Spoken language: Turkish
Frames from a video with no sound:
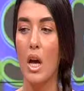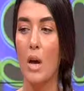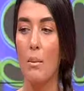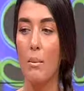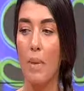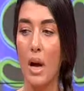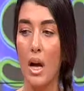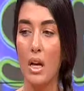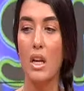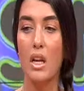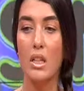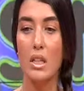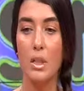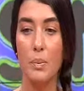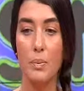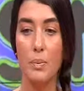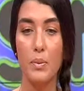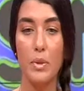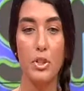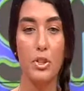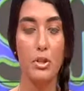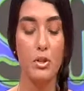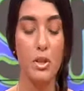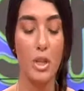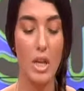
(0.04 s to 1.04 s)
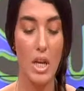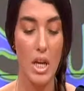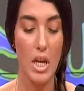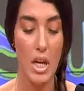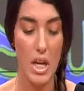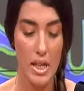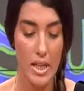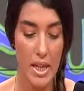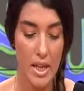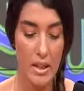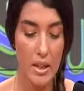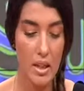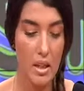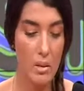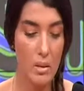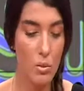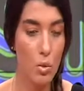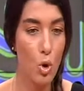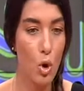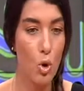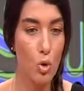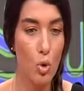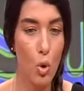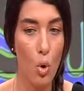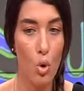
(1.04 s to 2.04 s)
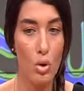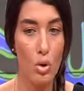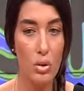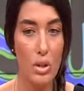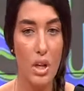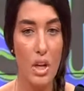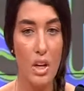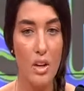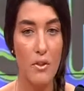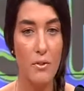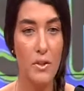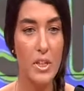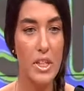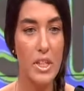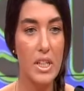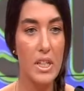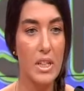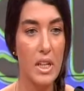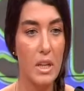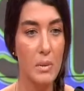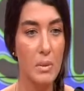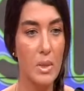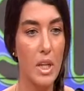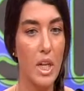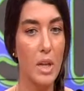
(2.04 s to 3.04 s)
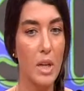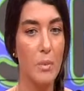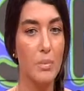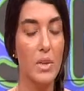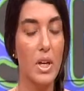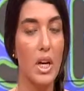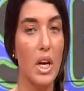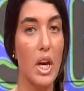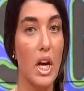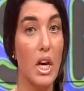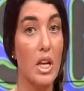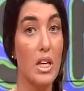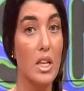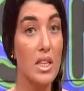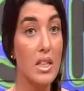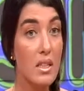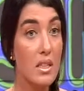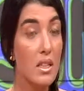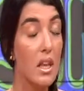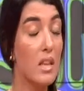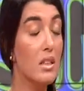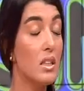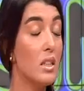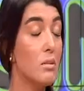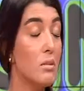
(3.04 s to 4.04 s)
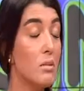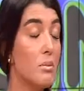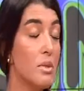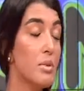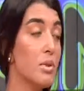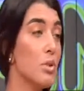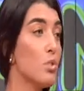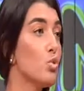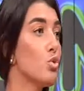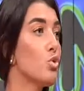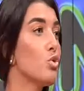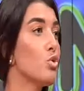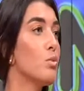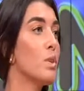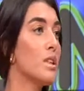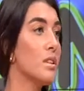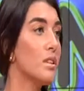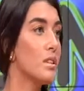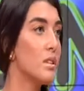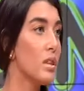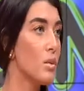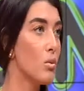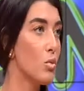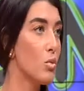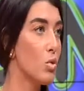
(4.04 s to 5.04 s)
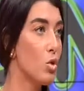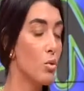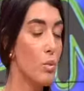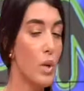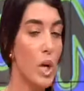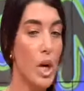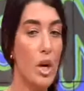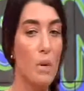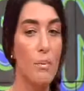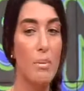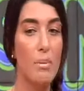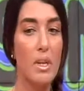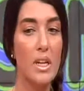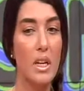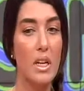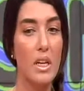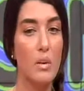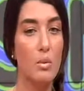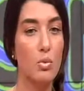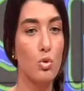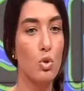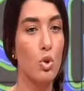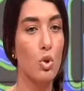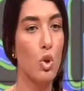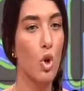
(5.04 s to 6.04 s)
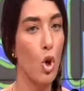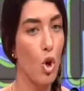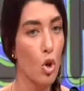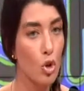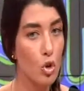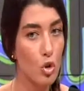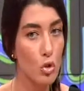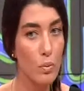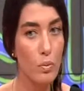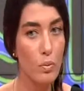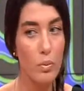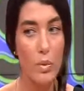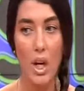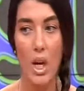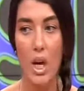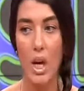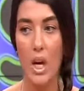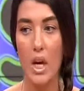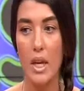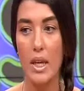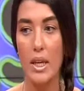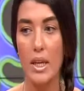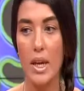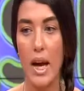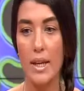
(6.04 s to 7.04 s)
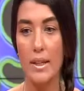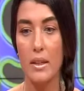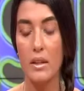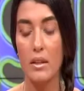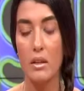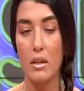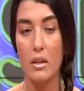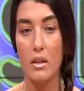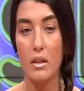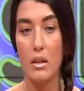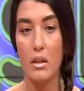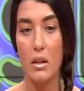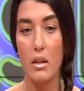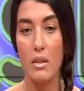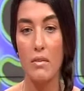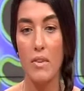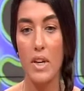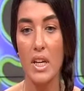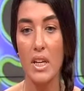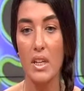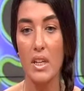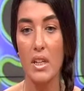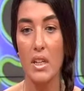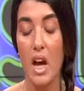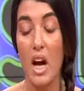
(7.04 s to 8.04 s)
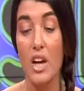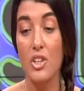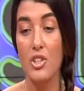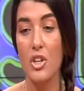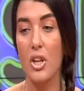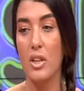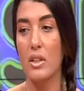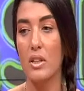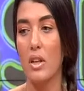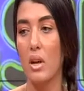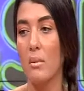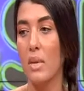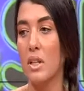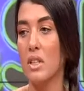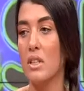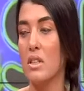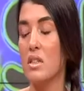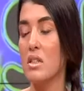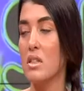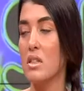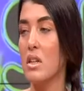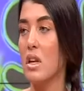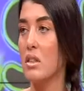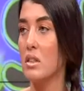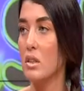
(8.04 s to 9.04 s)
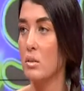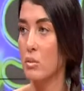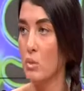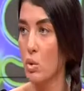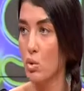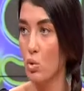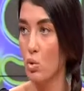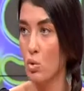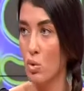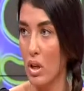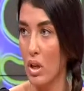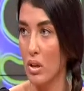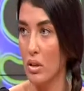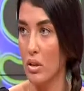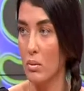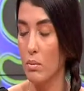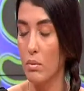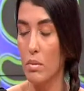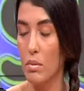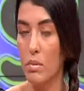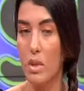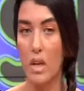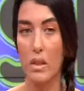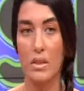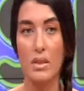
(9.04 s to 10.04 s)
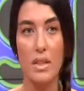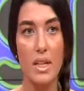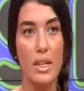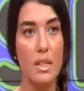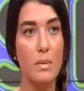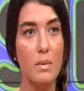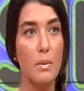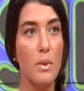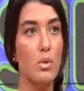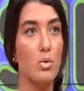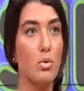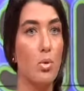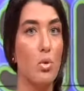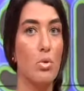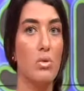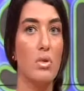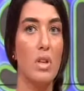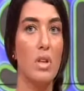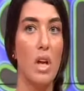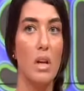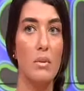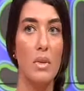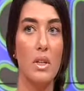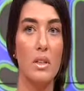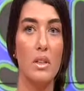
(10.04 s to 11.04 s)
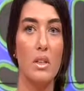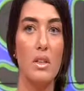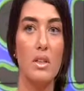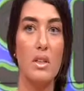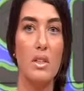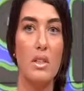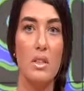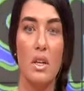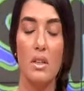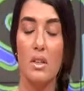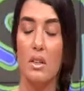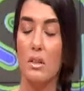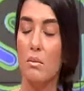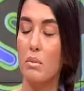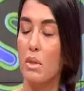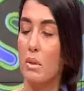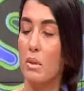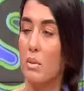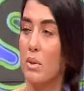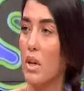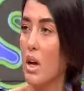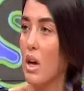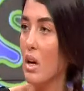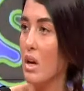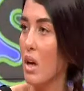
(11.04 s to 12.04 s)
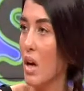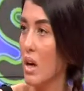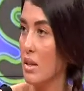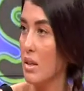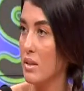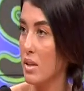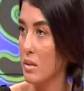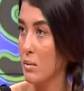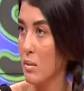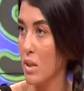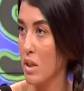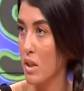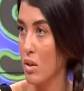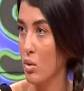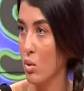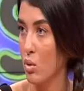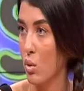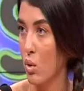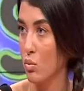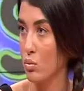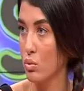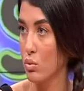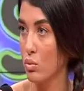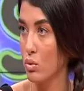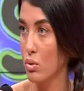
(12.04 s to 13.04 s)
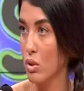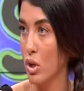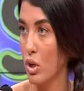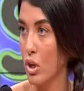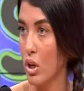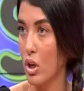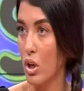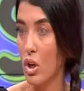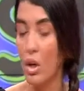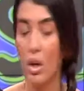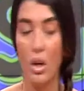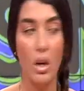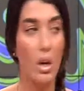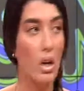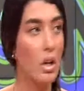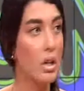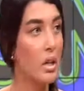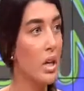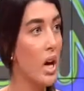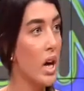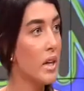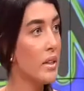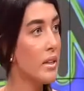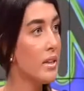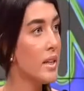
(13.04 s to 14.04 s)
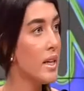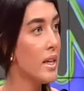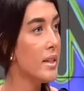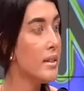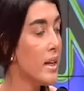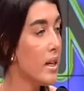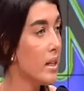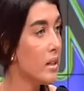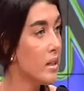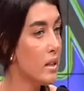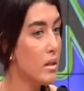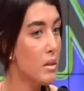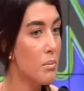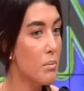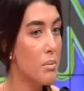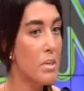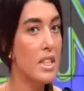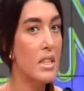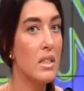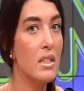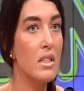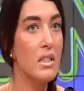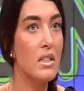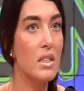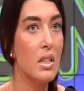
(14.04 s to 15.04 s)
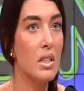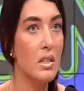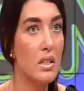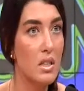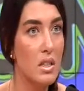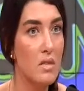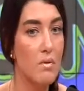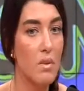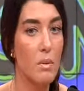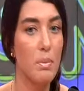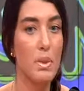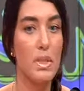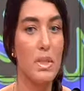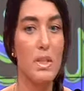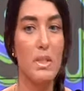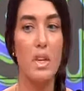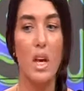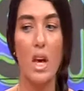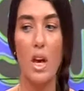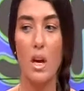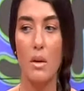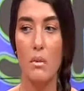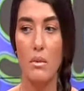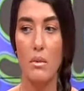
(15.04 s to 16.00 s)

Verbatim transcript: Ben kalkıp da şimdi 7-24 orada fikirlerimi yayıp da insanları birbirine düşürmek istemiyorum. Bir kere bunu gördüm. Yani ve gerçekten ben insanlığımdan utandım. Ya resmen sosyal medya insanların birbirine hakaret etme yeri olmuş. Aynen öyle. Yani neden? Aynen, maalesef. Biz insanız ve maalesef.